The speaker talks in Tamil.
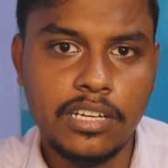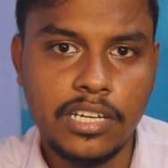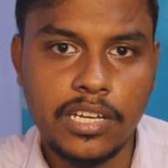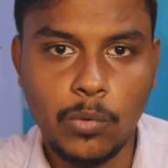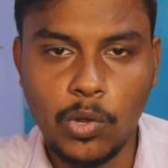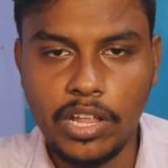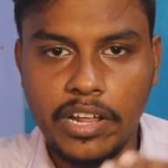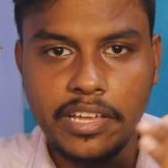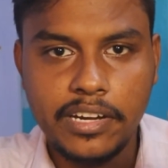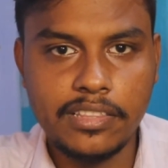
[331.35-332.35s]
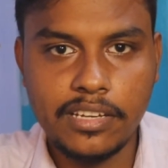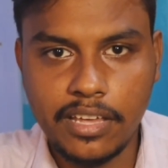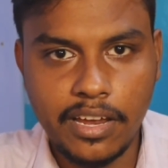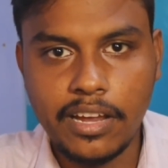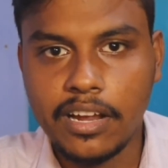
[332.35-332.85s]
இவ்வளோ தான் நான்
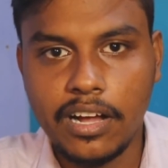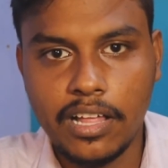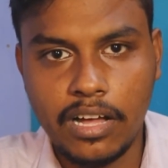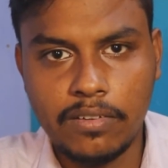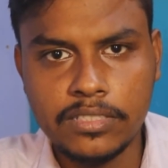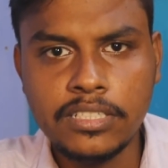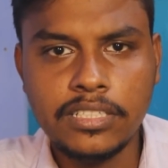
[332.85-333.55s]
எடுத்திருக்கேன் அதாவது